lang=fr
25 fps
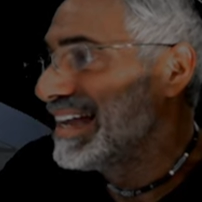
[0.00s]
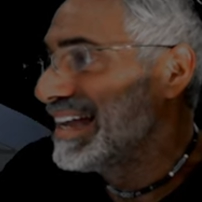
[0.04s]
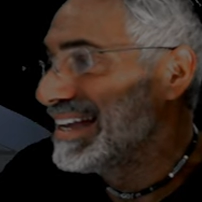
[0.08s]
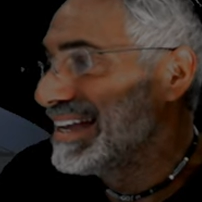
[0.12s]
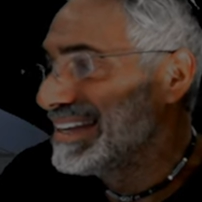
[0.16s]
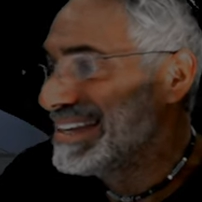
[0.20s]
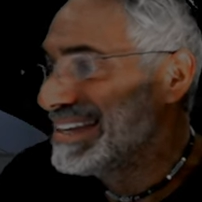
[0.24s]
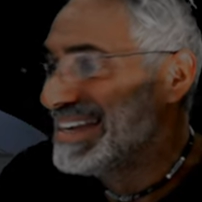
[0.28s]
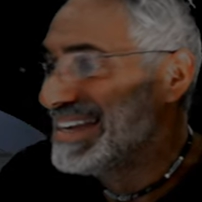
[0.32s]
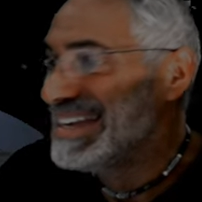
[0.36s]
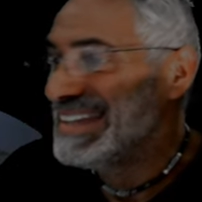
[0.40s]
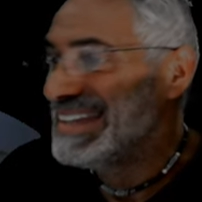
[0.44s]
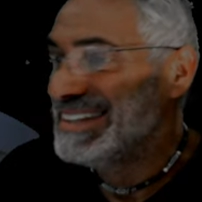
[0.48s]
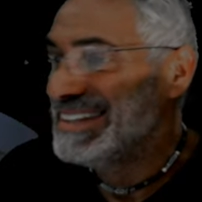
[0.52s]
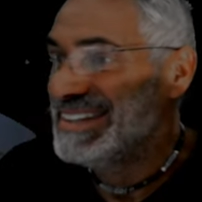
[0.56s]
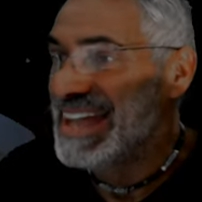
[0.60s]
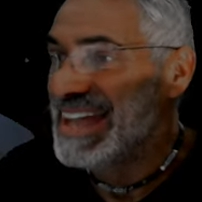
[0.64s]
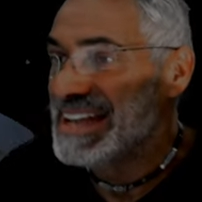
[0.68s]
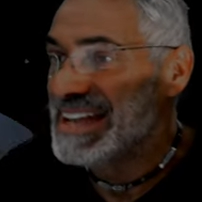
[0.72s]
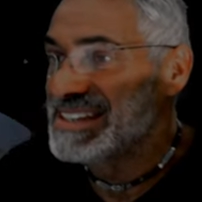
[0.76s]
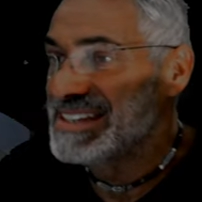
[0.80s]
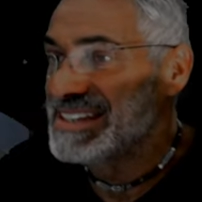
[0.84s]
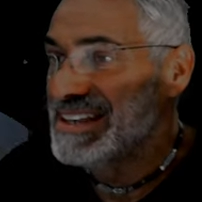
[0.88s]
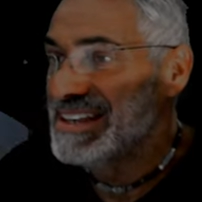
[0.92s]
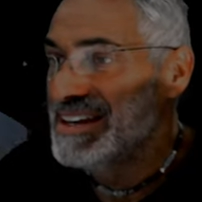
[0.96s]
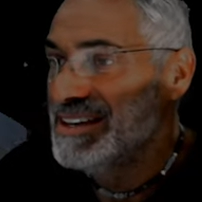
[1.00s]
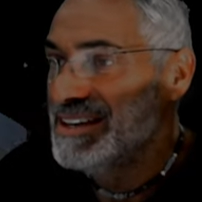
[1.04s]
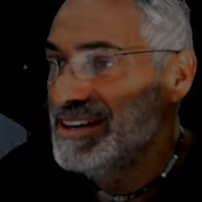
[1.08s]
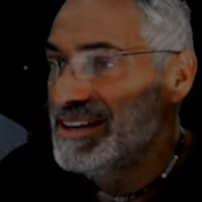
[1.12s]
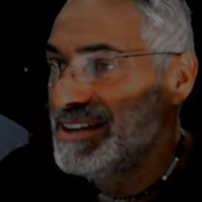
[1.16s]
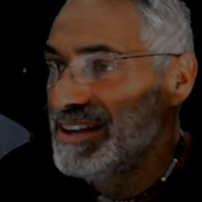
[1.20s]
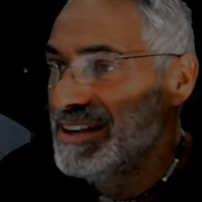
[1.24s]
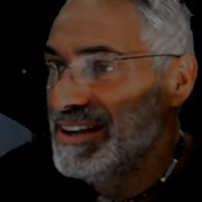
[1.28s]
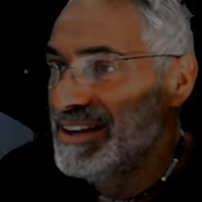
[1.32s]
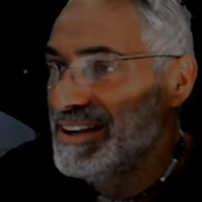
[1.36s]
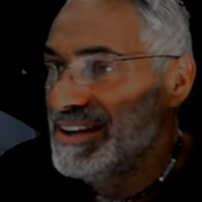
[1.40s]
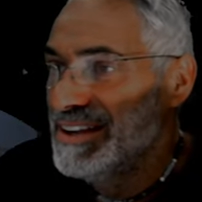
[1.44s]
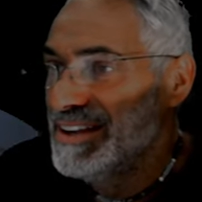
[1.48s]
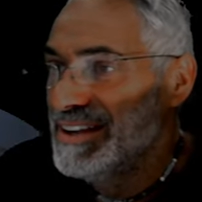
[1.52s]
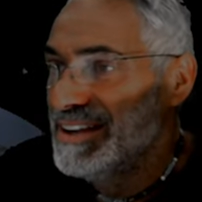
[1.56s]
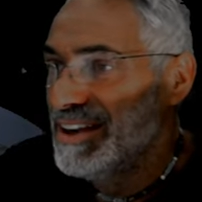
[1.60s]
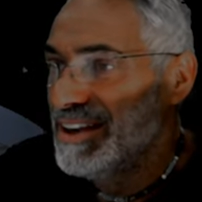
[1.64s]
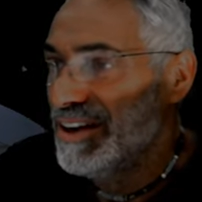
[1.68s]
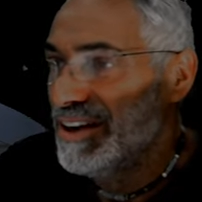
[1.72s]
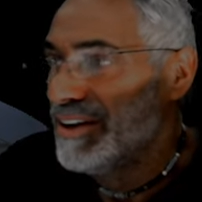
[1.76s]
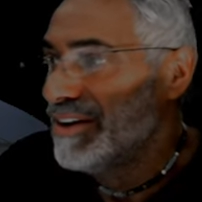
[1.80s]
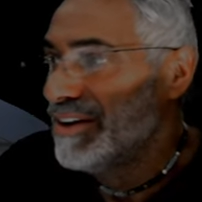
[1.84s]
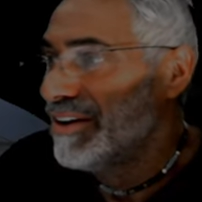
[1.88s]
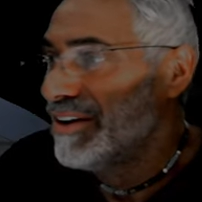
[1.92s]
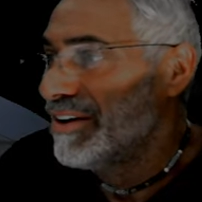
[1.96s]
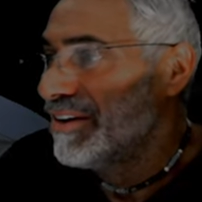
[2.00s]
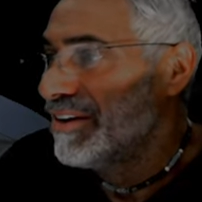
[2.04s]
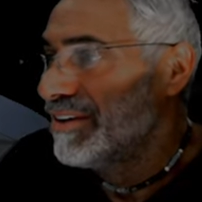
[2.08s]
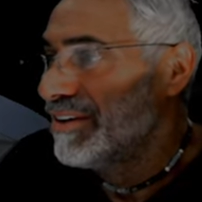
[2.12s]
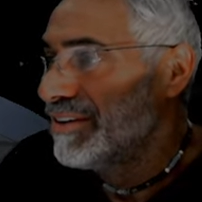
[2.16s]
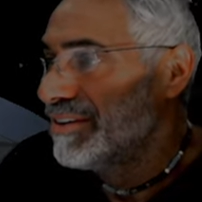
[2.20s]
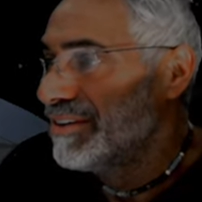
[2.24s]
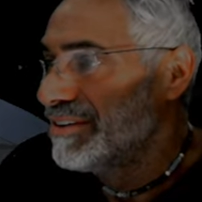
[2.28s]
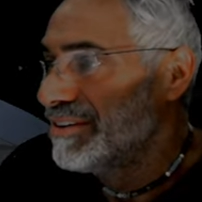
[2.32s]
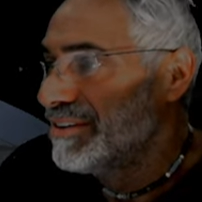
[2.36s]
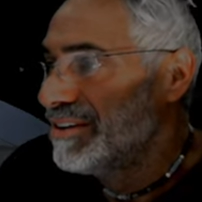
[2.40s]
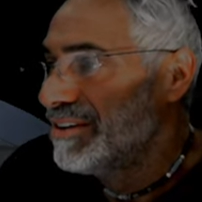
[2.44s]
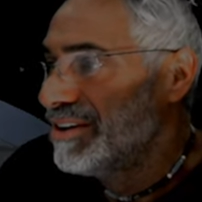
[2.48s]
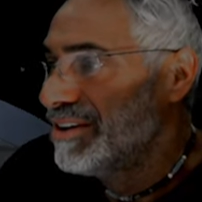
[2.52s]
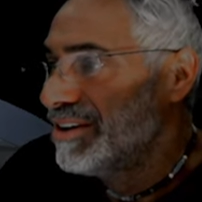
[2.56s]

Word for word: de la NASA, euh,